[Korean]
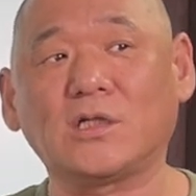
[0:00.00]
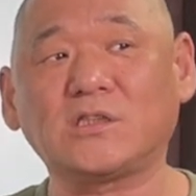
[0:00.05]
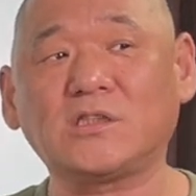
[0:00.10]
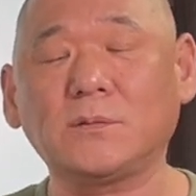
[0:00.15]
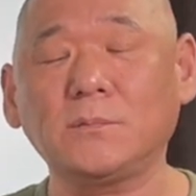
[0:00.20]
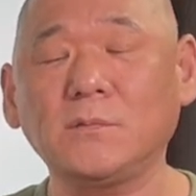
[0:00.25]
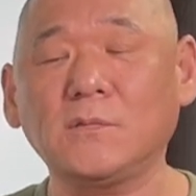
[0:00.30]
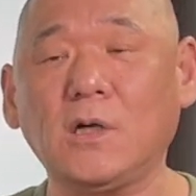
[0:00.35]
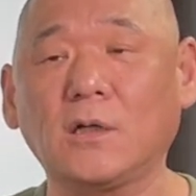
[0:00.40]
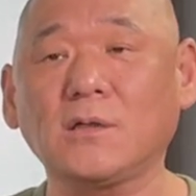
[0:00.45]

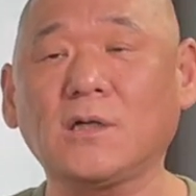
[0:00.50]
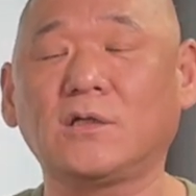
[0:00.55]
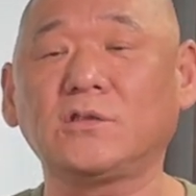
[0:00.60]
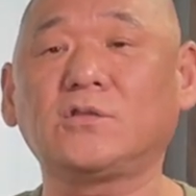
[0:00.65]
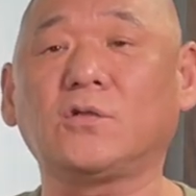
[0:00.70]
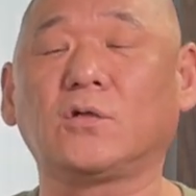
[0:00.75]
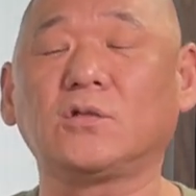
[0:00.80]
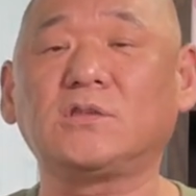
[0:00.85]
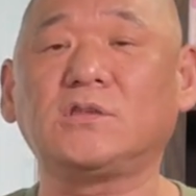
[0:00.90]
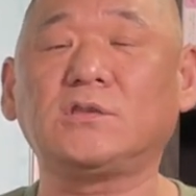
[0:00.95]
심각한
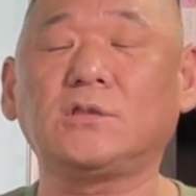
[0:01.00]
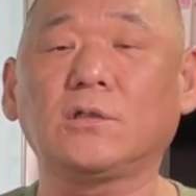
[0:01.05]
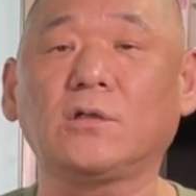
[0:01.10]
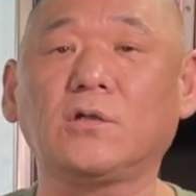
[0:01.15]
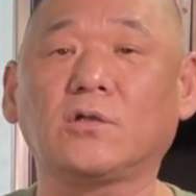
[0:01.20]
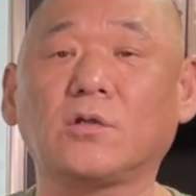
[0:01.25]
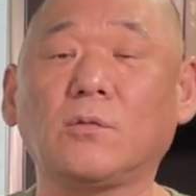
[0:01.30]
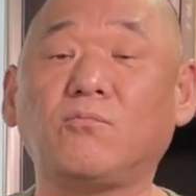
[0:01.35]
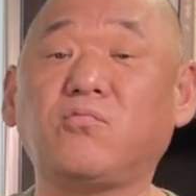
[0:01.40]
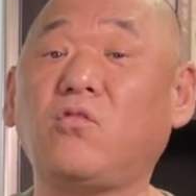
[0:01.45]
정치적인
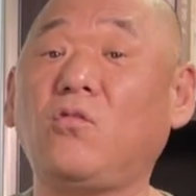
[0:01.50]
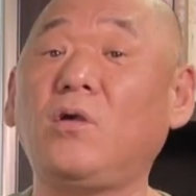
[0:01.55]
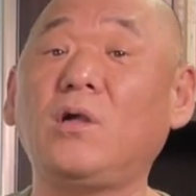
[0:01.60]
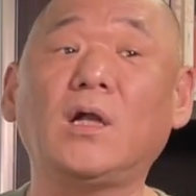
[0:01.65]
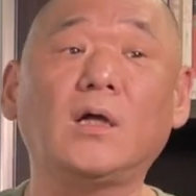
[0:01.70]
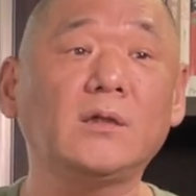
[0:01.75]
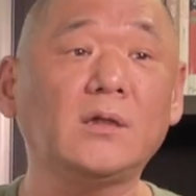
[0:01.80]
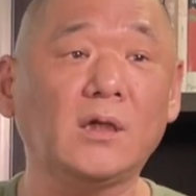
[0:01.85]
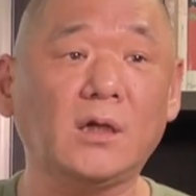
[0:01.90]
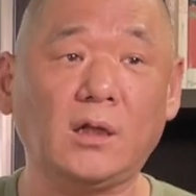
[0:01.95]
어떤
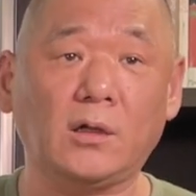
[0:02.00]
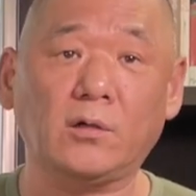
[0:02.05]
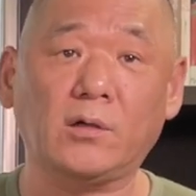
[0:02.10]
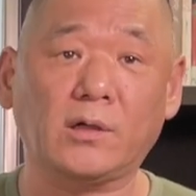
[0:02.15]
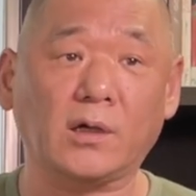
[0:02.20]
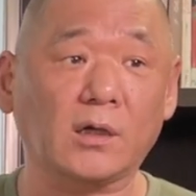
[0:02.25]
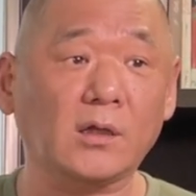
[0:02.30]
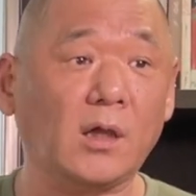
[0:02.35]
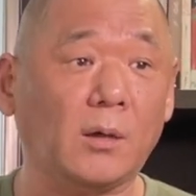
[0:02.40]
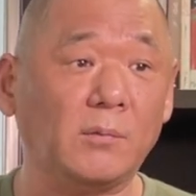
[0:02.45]
분란들이
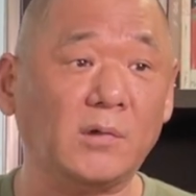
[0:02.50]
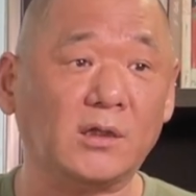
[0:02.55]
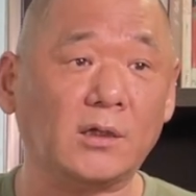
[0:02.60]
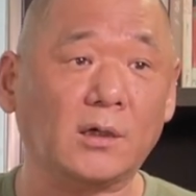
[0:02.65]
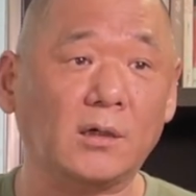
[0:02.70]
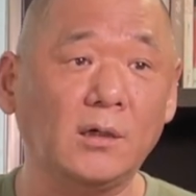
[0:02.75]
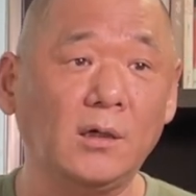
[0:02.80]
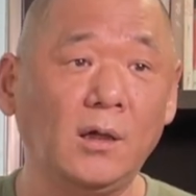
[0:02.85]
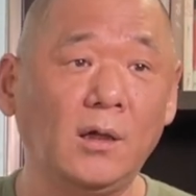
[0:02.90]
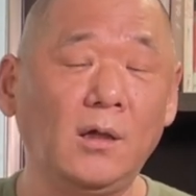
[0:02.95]
일어나게 됩니다.
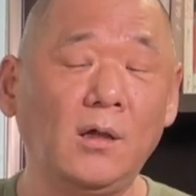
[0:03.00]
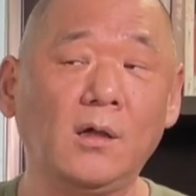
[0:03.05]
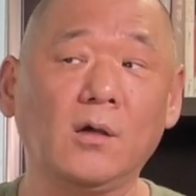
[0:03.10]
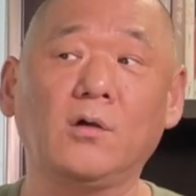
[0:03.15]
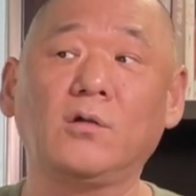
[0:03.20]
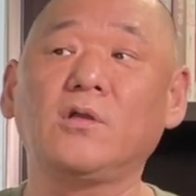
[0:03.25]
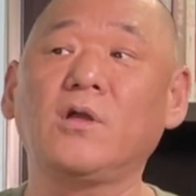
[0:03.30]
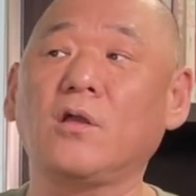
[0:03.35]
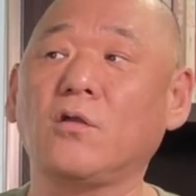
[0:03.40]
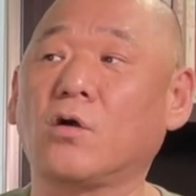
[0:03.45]

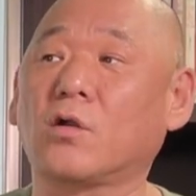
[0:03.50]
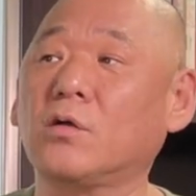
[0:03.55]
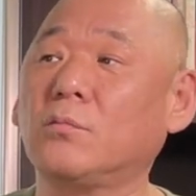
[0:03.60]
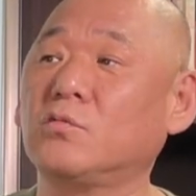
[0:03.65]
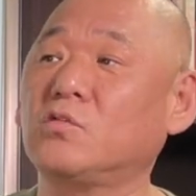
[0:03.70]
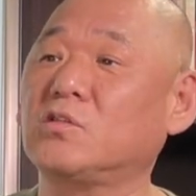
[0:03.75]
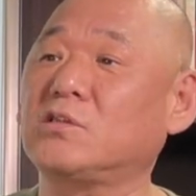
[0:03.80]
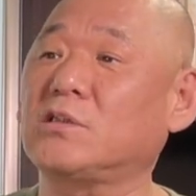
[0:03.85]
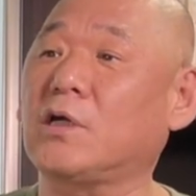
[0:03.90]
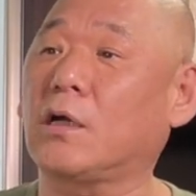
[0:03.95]
그건 이제
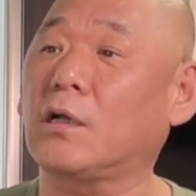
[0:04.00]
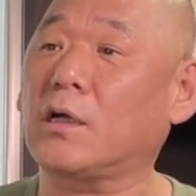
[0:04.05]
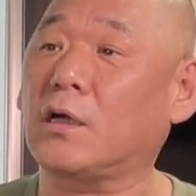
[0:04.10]
여러분도 잘